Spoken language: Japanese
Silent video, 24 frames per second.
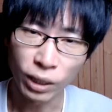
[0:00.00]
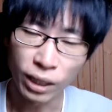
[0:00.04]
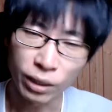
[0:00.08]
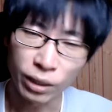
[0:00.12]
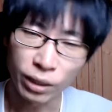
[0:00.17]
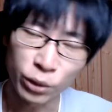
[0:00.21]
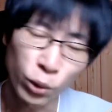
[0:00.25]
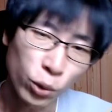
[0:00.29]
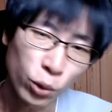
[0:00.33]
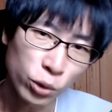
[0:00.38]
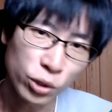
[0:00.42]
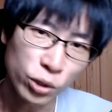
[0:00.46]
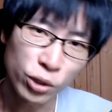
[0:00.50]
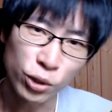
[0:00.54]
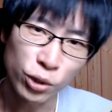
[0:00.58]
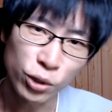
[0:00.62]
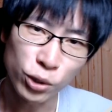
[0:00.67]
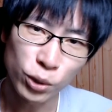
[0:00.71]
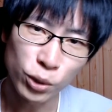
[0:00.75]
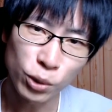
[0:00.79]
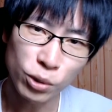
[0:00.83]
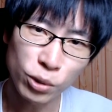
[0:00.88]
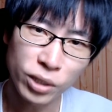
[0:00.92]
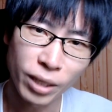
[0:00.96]
腰
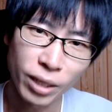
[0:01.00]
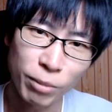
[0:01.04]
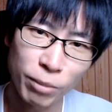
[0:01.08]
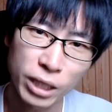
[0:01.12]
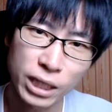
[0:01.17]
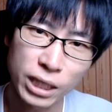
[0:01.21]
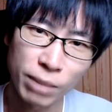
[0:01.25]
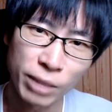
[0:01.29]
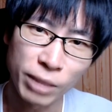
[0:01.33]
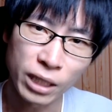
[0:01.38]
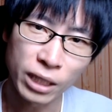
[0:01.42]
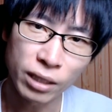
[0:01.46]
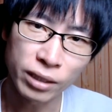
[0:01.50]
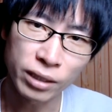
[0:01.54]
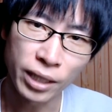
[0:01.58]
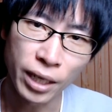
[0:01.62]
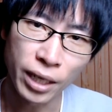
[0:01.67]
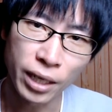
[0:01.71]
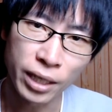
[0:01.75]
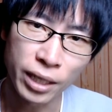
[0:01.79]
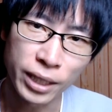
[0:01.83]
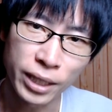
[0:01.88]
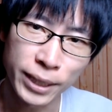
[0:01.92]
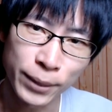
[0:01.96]
痛の様々な原
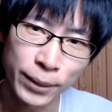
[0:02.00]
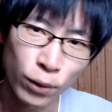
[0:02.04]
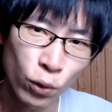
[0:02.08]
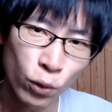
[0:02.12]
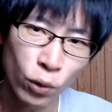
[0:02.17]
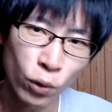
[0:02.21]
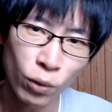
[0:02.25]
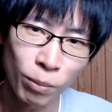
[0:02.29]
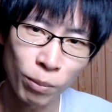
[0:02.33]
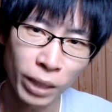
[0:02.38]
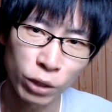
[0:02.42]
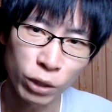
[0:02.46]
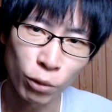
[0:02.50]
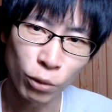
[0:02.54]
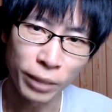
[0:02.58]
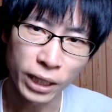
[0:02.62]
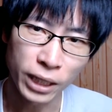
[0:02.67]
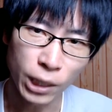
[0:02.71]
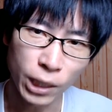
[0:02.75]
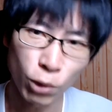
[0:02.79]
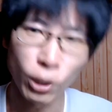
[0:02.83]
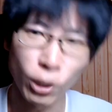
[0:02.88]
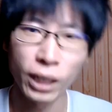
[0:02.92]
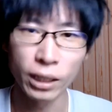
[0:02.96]
因をまとめ
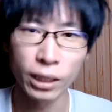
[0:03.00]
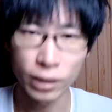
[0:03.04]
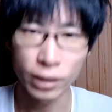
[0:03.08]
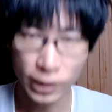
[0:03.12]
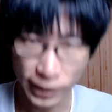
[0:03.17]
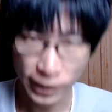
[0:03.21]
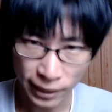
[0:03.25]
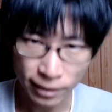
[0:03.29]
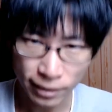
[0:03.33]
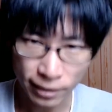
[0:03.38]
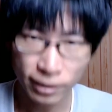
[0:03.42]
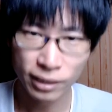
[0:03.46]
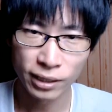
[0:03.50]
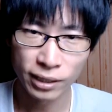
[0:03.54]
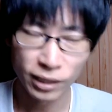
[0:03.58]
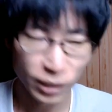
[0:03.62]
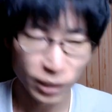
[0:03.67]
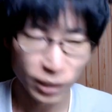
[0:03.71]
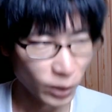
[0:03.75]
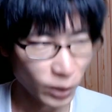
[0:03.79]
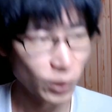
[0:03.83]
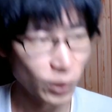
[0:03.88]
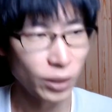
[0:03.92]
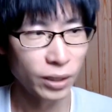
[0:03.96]
たお話で
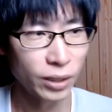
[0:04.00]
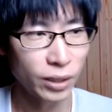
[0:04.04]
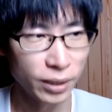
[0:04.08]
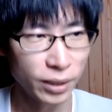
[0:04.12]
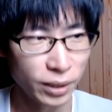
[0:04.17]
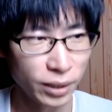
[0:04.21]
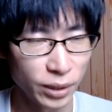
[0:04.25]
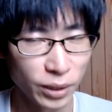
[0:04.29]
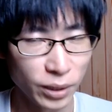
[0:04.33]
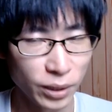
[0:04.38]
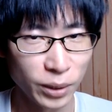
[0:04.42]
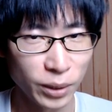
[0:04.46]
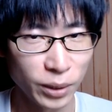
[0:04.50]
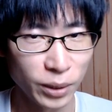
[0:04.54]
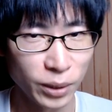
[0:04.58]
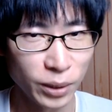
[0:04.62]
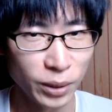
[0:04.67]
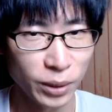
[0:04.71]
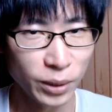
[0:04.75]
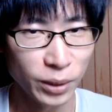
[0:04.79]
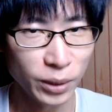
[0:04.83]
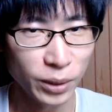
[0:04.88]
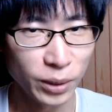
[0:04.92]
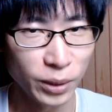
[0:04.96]
す。
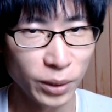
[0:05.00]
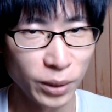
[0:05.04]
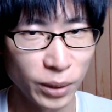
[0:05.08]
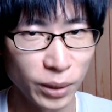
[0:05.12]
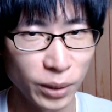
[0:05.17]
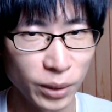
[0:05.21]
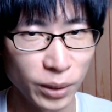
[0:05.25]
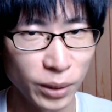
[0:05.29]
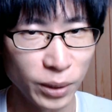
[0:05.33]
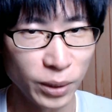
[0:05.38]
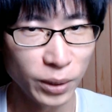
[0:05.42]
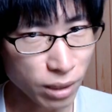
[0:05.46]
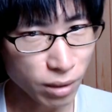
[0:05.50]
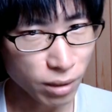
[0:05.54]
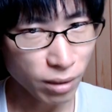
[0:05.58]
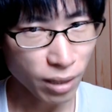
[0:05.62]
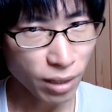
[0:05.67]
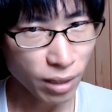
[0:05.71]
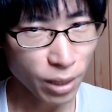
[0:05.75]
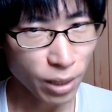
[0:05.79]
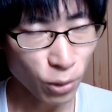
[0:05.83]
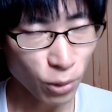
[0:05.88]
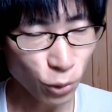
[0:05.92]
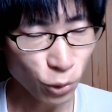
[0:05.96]
えー、僕はちょっと慢
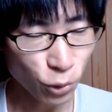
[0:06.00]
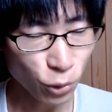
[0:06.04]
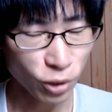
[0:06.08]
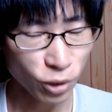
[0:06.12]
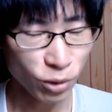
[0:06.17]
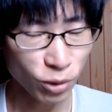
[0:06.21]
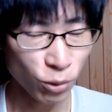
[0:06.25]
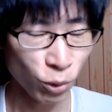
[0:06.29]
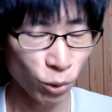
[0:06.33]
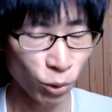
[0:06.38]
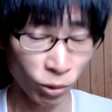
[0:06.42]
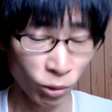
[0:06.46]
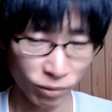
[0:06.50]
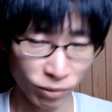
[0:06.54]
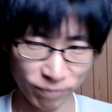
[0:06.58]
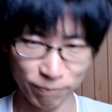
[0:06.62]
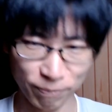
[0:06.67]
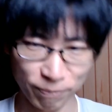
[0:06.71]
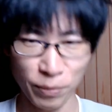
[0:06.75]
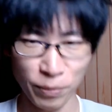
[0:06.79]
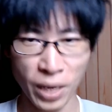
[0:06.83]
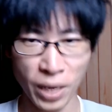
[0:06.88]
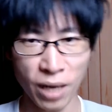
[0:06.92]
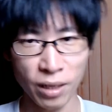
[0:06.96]
性腰痛を
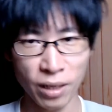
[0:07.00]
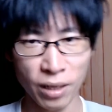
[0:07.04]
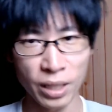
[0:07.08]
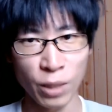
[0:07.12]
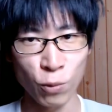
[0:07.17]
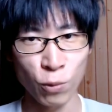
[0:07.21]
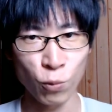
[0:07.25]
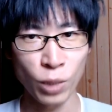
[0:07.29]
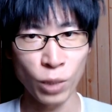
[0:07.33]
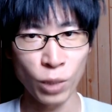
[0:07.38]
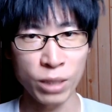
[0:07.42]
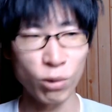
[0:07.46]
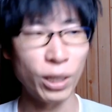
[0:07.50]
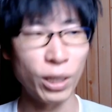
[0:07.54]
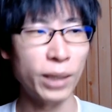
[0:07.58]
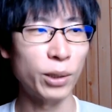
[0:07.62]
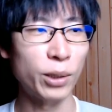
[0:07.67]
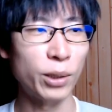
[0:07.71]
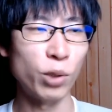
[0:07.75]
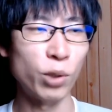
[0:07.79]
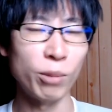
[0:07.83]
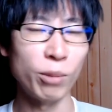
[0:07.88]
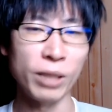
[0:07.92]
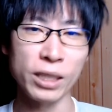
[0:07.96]
長年患っ
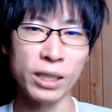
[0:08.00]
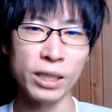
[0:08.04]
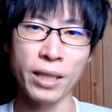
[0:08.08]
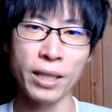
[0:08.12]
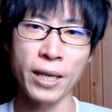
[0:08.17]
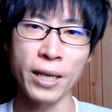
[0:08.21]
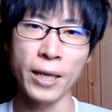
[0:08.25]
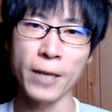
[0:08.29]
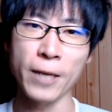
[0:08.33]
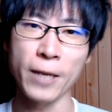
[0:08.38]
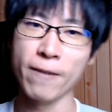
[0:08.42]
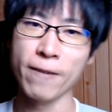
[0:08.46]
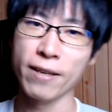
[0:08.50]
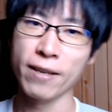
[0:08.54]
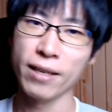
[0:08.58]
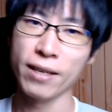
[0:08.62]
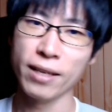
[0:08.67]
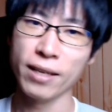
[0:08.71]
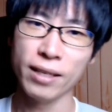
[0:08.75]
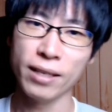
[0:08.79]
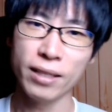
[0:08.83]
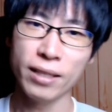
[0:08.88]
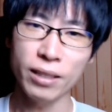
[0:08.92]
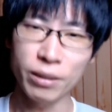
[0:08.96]
ておりまして、
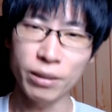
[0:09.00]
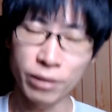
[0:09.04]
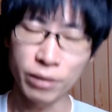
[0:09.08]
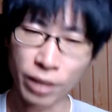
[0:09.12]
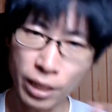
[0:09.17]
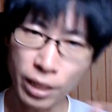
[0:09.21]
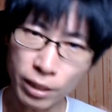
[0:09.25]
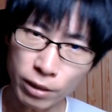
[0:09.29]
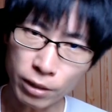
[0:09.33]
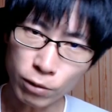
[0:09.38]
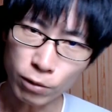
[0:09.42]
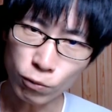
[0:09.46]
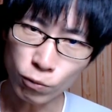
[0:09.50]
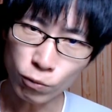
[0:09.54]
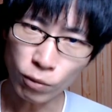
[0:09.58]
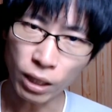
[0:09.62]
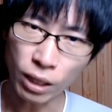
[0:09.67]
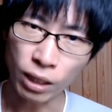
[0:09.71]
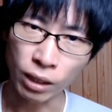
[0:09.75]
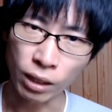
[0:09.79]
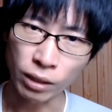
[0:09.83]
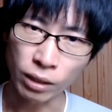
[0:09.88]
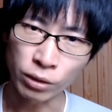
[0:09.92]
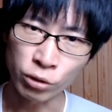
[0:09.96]
原因
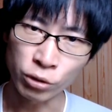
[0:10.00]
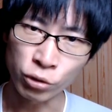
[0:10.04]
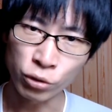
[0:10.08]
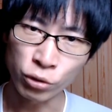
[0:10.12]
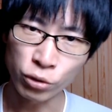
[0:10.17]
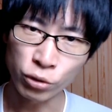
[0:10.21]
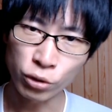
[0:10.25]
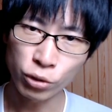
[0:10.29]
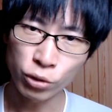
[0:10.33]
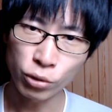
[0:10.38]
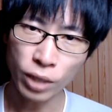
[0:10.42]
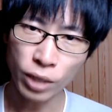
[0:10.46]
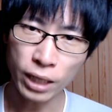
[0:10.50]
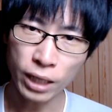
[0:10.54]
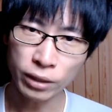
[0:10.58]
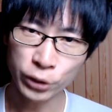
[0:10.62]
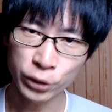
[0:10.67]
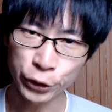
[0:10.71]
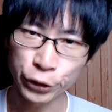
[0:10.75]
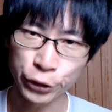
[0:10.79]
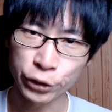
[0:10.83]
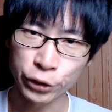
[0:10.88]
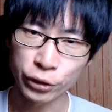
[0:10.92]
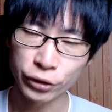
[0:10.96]
は十中八
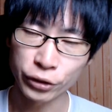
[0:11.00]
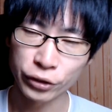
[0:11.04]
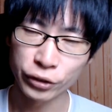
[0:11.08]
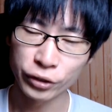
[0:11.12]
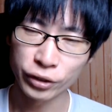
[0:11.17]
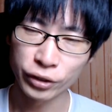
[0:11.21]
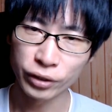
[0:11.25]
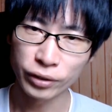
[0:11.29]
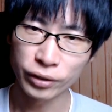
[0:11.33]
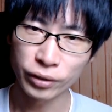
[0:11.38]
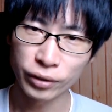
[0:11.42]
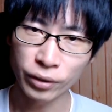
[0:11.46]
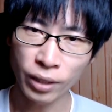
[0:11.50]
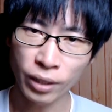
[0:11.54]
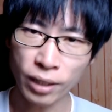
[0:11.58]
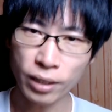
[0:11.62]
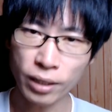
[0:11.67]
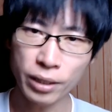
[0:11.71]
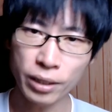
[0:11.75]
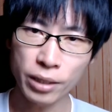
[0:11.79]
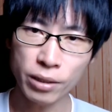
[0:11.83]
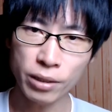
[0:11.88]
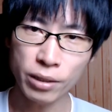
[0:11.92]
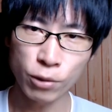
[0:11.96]
九、
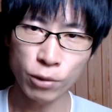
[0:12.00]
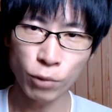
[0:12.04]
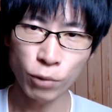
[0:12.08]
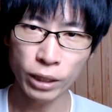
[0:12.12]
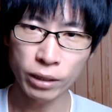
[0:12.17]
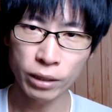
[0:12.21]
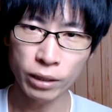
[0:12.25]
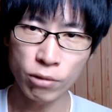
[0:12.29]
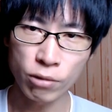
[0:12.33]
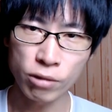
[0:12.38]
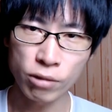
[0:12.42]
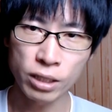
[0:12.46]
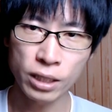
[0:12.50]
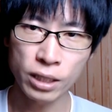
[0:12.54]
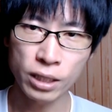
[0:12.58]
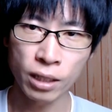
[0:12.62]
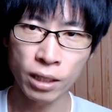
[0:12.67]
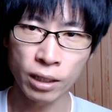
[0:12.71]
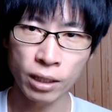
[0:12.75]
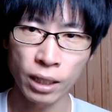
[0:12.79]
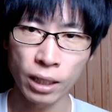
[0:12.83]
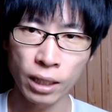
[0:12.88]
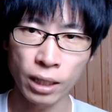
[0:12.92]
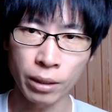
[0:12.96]
長年座ってる時
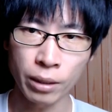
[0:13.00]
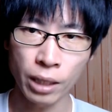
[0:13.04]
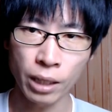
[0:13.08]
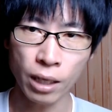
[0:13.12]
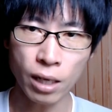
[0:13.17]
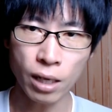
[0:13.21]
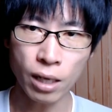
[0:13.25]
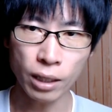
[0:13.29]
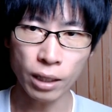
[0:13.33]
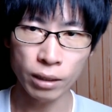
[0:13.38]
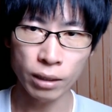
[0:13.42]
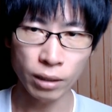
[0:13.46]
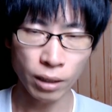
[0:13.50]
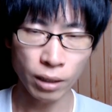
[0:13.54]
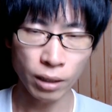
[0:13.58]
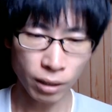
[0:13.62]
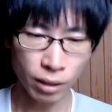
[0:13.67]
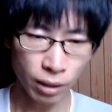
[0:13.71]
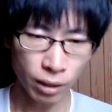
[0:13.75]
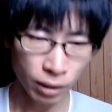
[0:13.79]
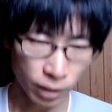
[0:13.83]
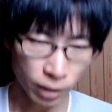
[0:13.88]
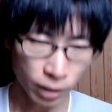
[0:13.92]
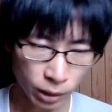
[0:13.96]
間が長かった
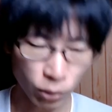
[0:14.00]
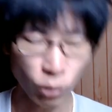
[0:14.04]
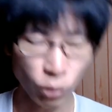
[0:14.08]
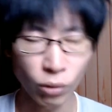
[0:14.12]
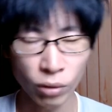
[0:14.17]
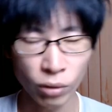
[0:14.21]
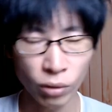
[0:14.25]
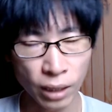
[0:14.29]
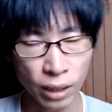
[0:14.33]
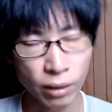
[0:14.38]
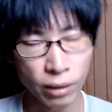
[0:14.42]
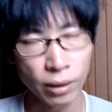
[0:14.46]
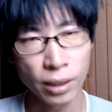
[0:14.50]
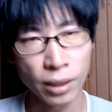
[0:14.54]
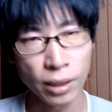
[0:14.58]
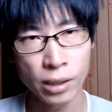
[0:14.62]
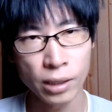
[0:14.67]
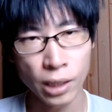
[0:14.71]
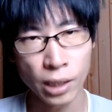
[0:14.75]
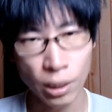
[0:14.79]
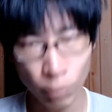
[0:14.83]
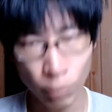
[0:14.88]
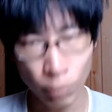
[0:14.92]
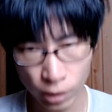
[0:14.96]
からだと断定
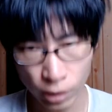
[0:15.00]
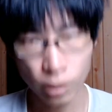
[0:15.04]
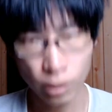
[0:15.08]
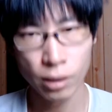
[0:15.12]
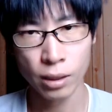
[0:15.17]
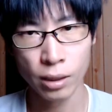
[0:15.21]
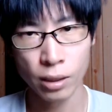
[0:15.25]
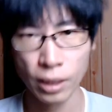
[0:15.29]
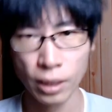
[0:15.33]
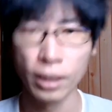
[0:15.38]
しています。